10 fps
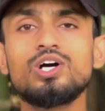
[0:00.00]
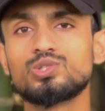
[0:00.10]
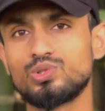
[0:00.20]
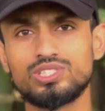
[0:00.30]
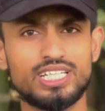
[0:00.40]

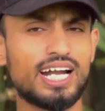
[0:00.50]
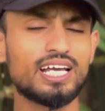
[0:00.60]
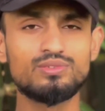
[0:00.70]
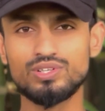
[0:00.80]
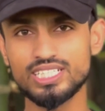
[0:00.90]
सो ज़्यादा
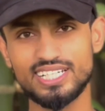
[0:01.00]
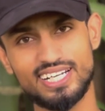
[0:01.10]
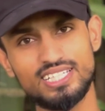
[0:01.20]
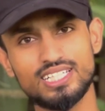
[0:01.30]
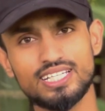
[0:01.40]
टाइम वेस्ट
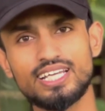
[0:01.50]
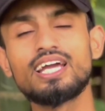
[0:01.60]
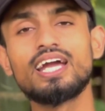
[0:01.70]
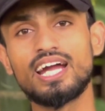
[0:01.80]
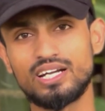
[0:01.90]
नहीं करते हैं
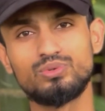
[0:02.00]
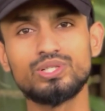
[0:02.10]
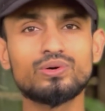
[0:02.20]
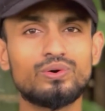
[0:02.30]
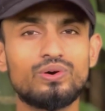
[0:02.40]
एंड
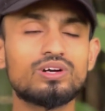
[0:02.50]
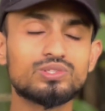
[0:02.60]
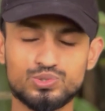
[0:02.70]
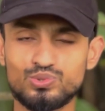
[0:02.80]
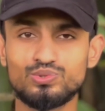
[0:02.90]
वीडियो को
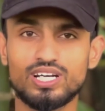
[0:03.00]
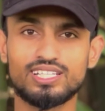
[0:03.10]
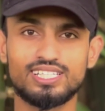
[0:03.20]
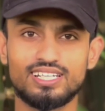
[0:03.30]
शुरू करते